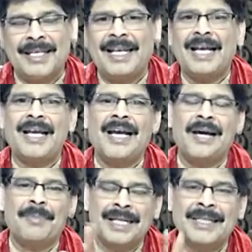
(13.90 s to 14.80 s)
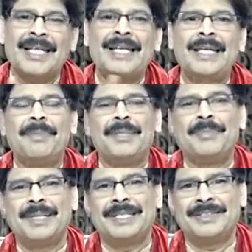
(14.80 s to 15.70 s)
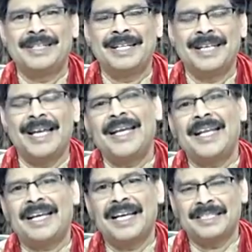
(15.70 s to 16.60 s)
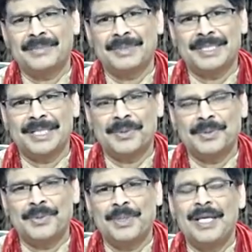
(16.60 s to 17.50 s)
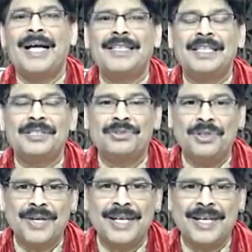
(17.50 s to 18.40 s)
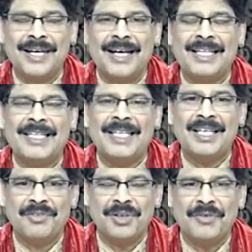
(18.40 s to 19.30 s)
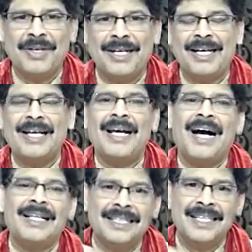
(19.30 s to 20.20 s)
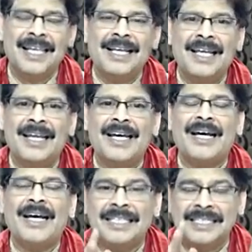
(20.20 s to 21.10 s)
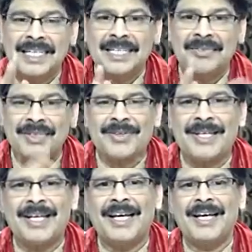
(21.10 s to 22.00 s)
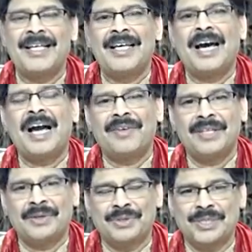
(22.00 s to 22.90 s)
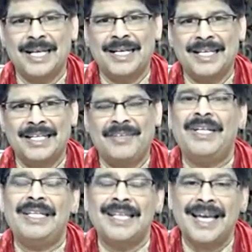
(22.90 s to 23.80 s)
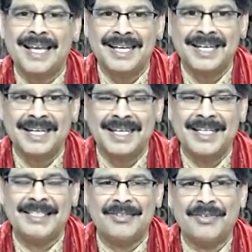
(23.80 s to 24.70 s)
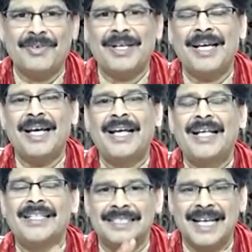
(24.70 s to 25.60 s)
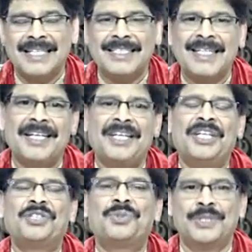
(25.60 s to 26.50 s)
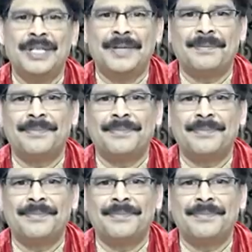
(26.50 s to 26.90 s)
ఇలాగా మనందరినీ ఇబ్బంది పెట్టేటువంటి అనేక రకాల సమస్యలకు అతి సులువైన అతి విలువైన అతి తేలికైన అతి శక్తివంతమైన ఆయుర్వేద ఔషధాన్ని వీటి తయారీల్ని సవివరంగా సశాస్త్రీయంగా నేర్చుకుంటున్నాం